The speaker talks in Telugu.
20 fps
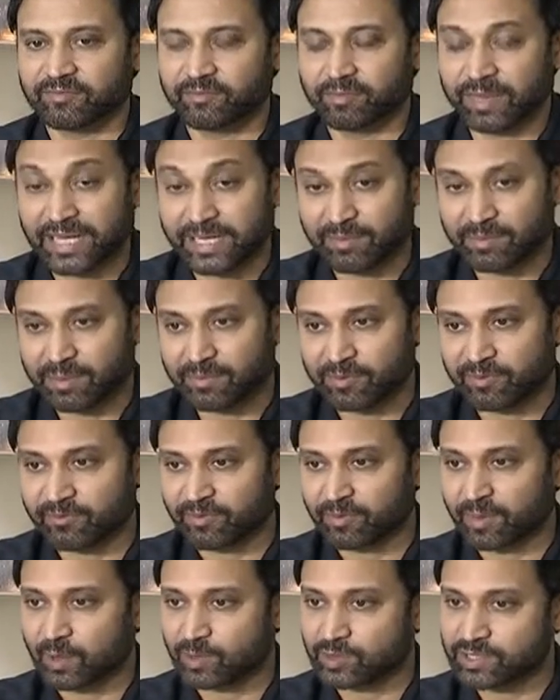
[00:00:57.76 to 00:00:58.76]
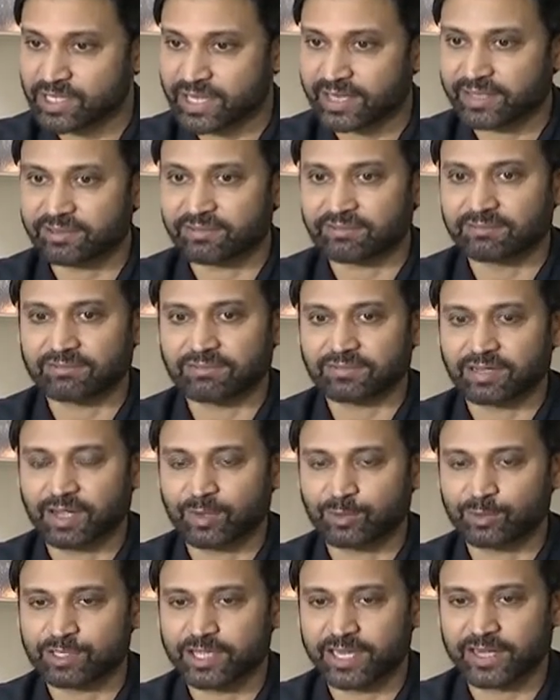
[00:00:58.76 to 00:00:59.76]
మెనీ పీపుల్ ఫ్రమ్ అవుట్ సైడ్
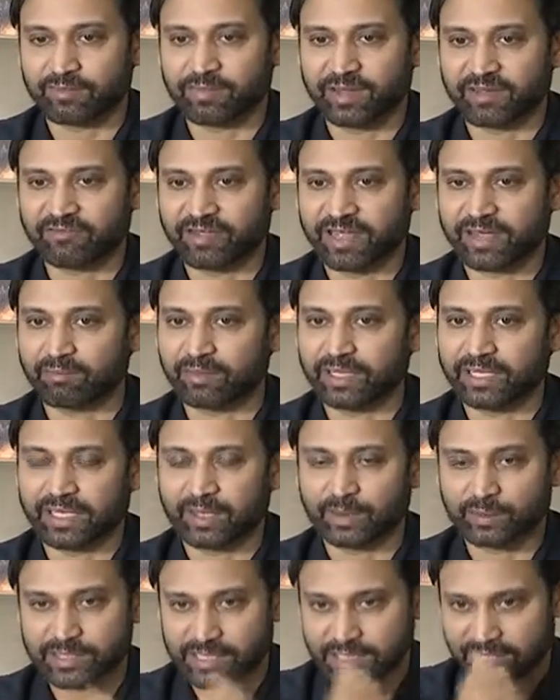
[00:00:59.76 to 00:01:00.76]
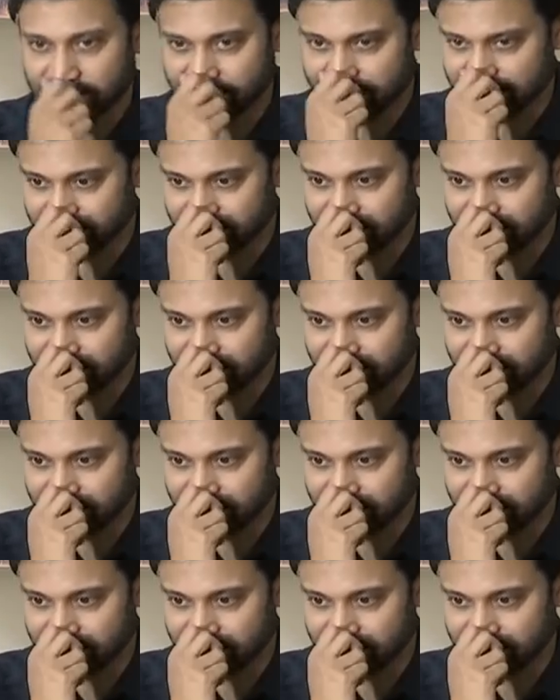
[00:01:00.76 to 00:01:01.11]
అవుట్ సైడ్ మై ఫ్యామిలీ అవుట్ సైడ్